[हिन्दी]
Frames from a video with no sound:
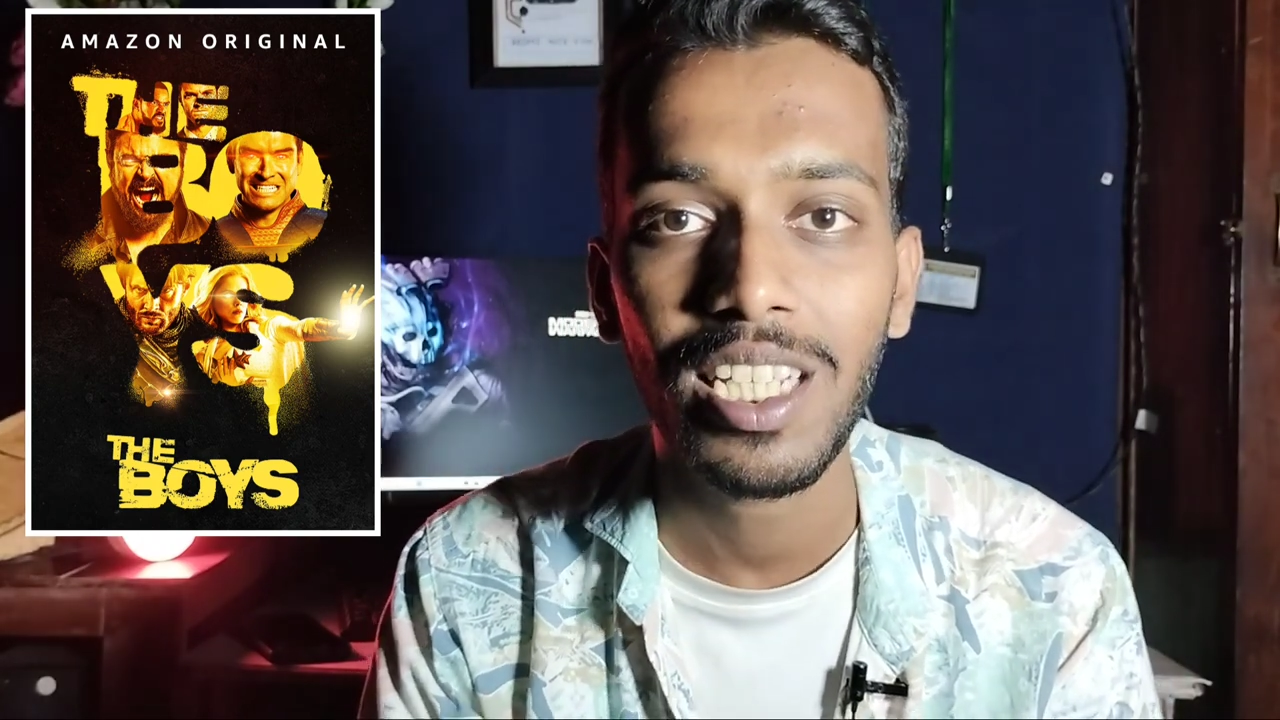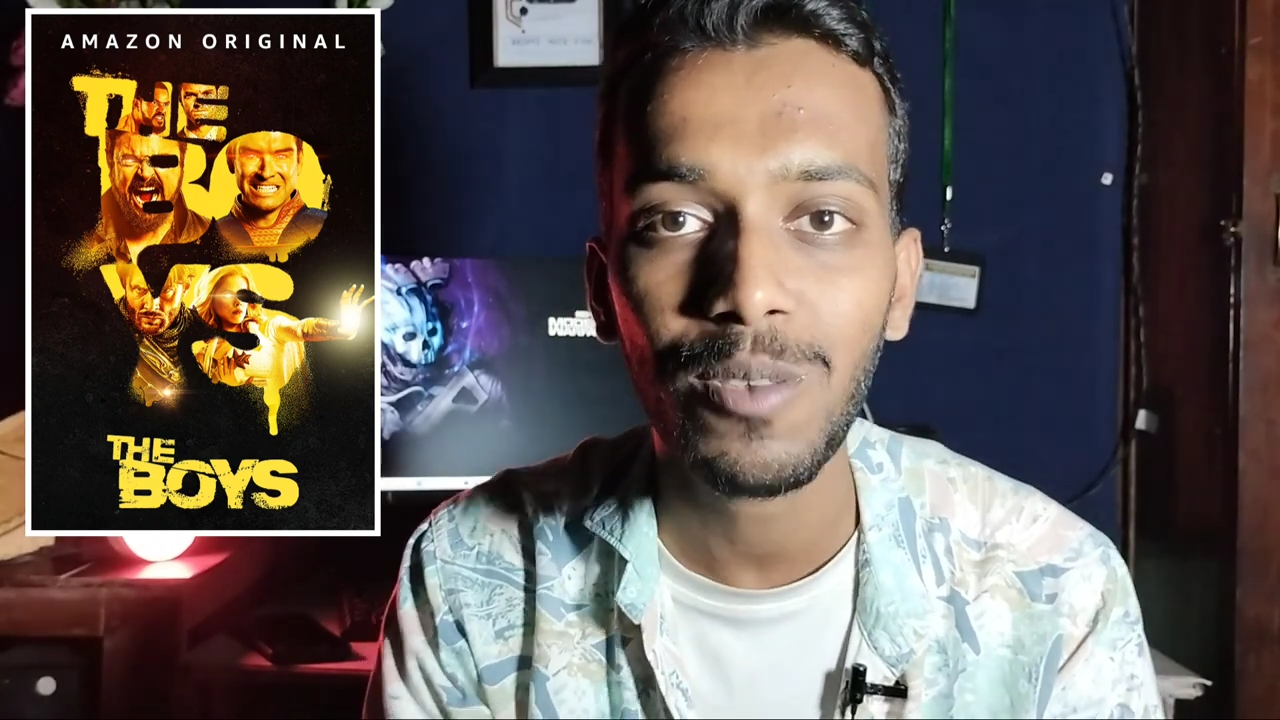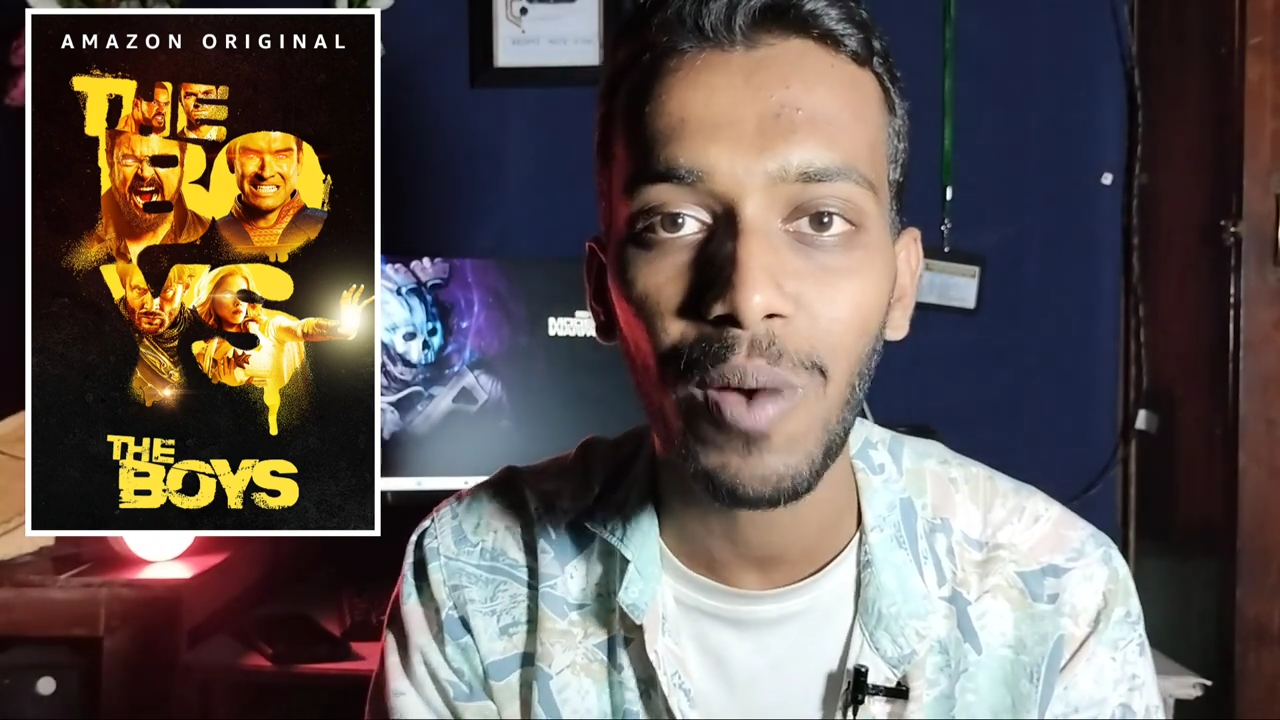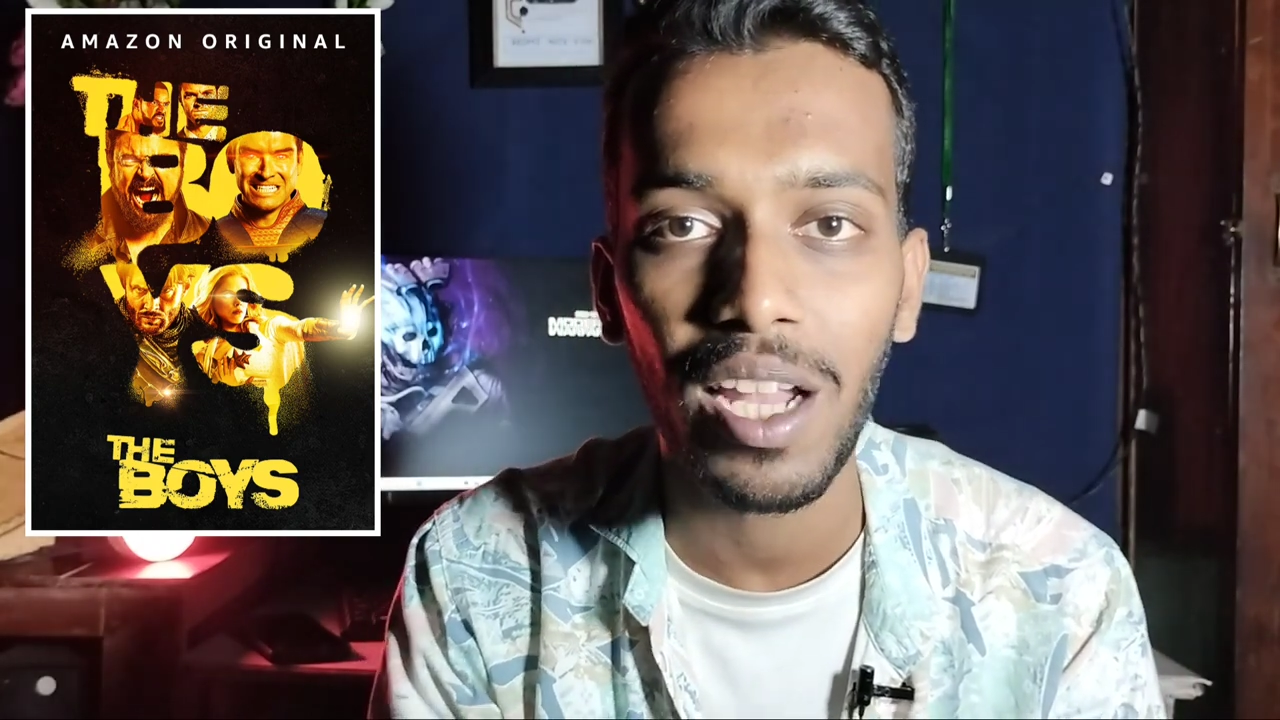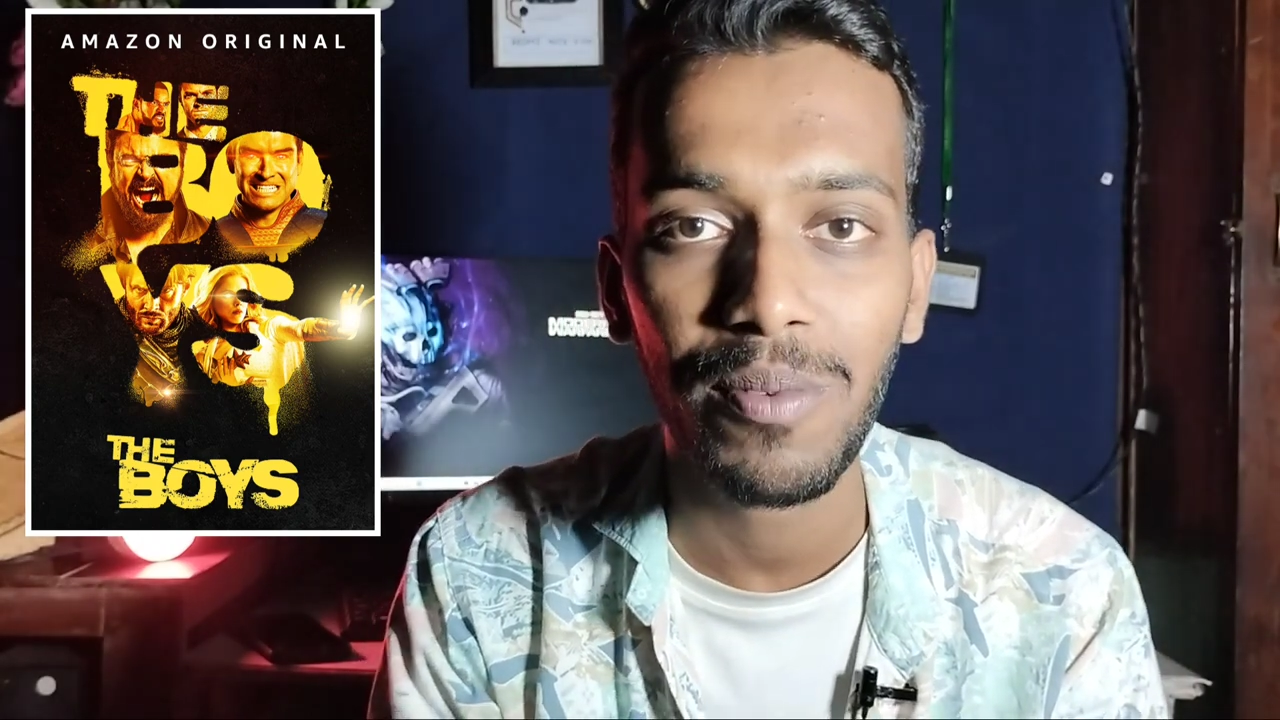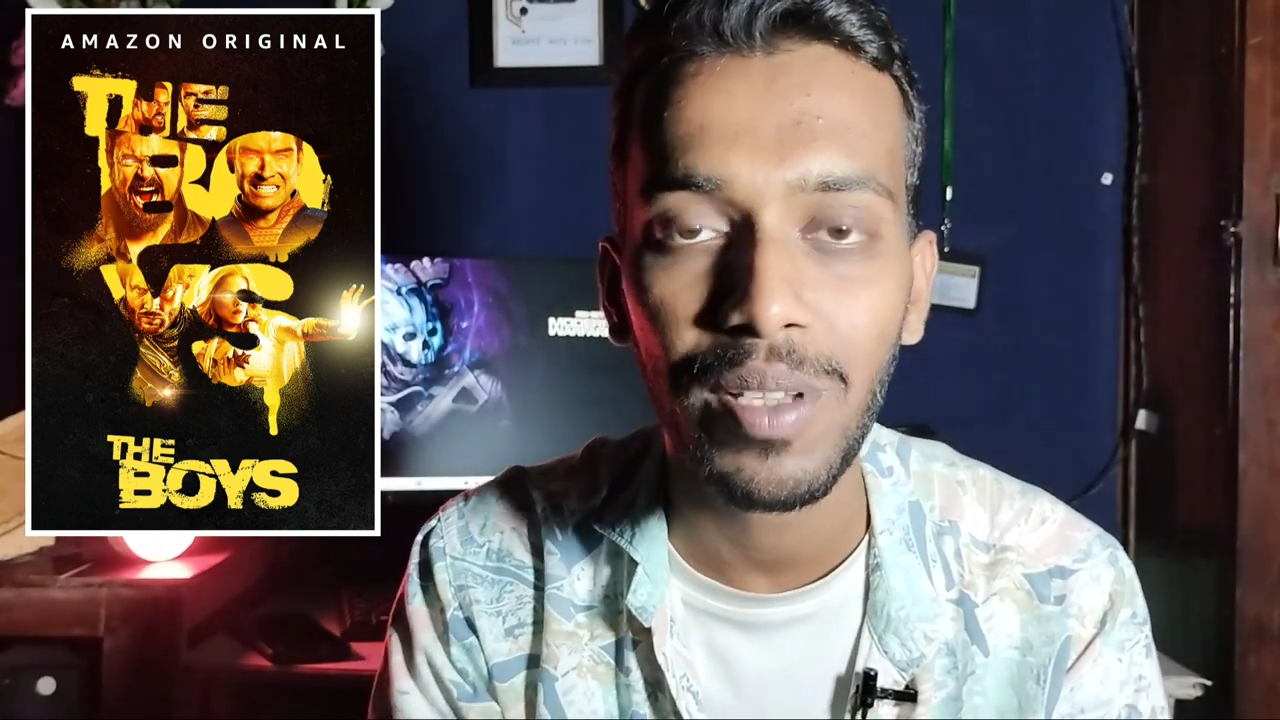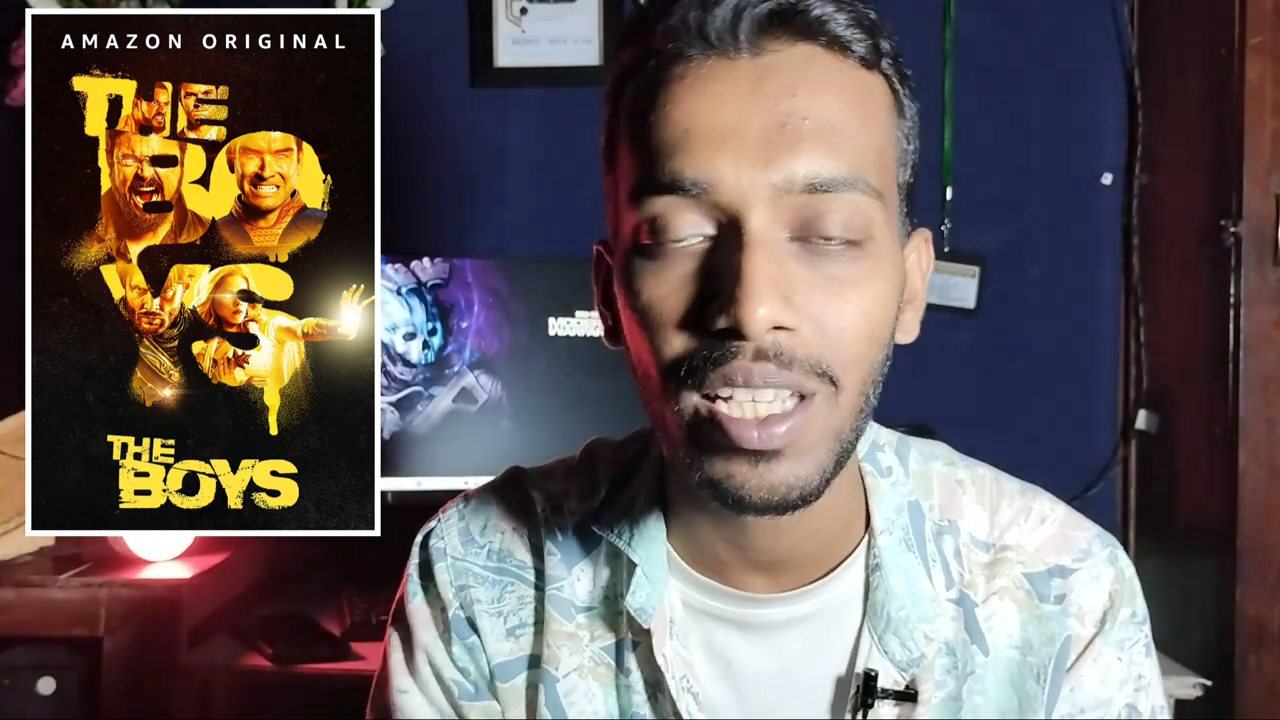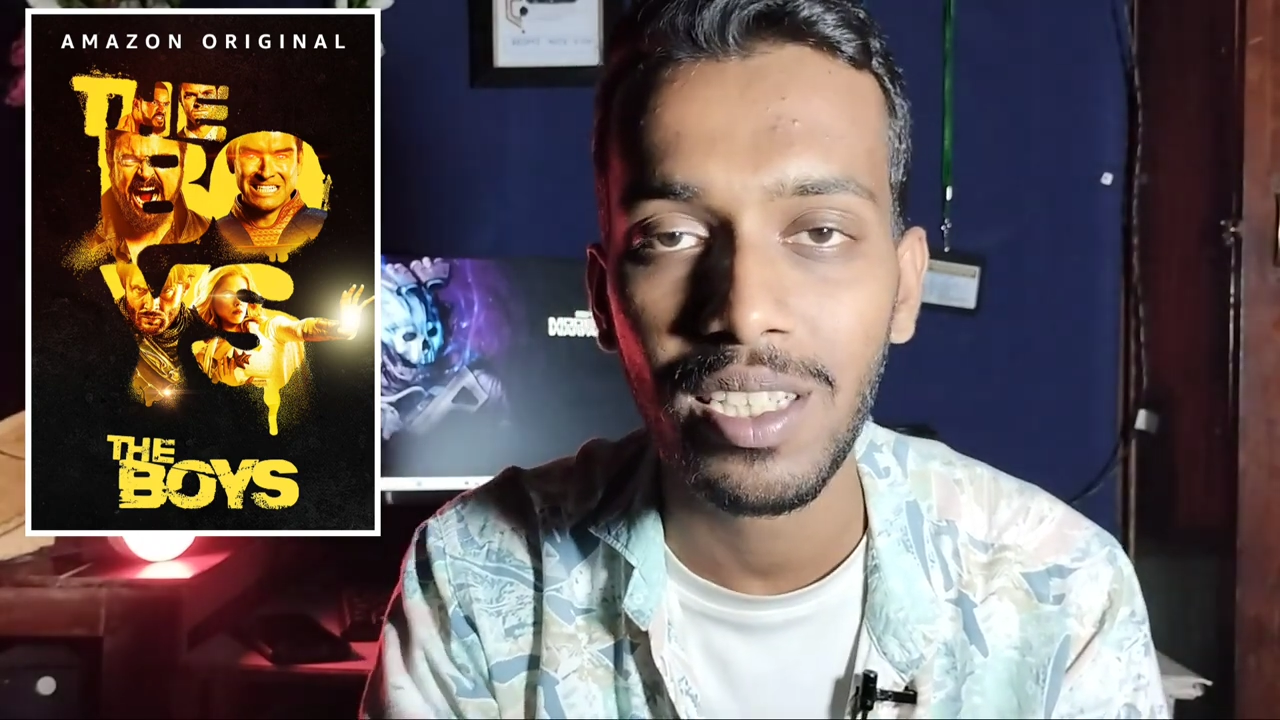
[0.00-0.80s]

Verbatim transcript: इस बारे में